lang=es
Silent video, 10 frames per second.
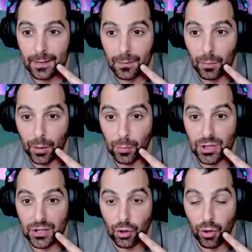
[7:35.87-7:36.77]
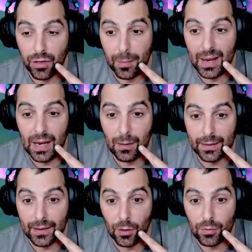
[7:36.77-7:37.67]
Bueno, pues ha hecho 12.000,
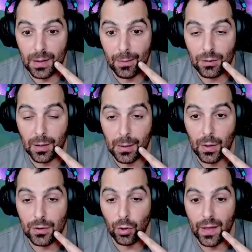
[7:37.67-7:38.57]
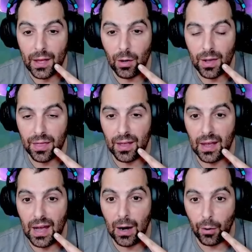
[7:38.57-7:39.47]
22.000. Vamos a ver cuánto daño
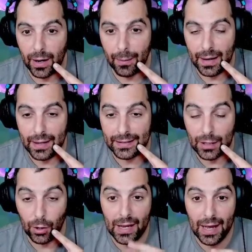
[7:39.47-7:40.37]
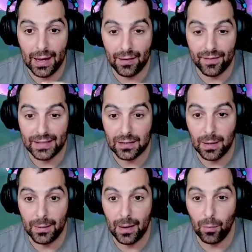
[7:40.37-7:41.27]
hace ahora, ¿vale? En teoría, el
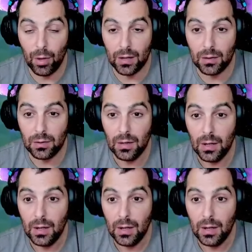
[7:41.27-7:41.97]
fantasma había muerto.